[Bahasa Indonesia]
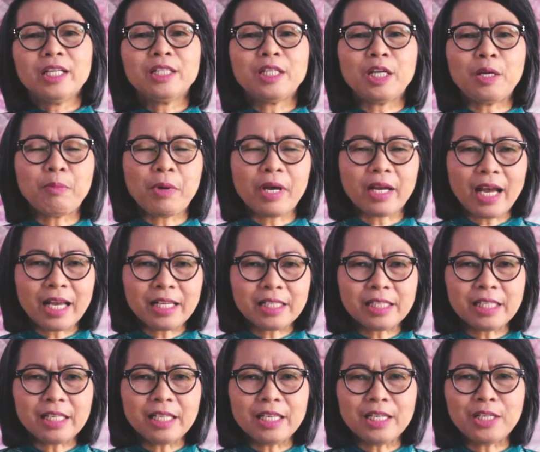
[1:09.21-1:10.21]
Terima
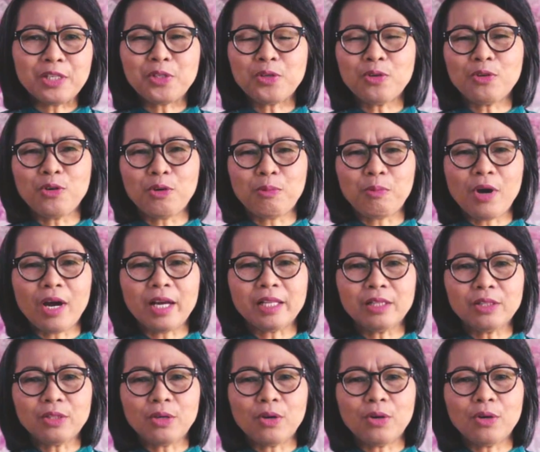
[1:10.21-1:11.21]
kasih, syukur
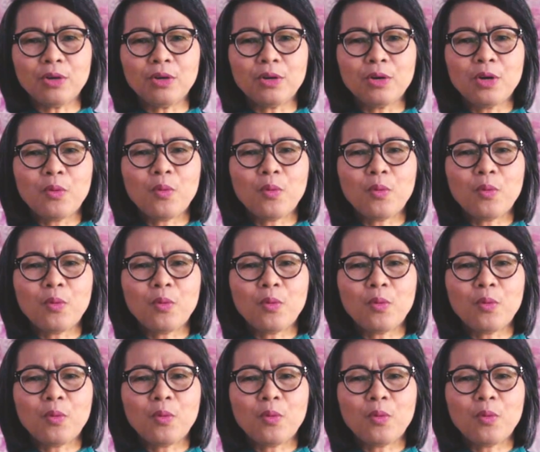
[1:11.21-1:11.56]
mo'anto.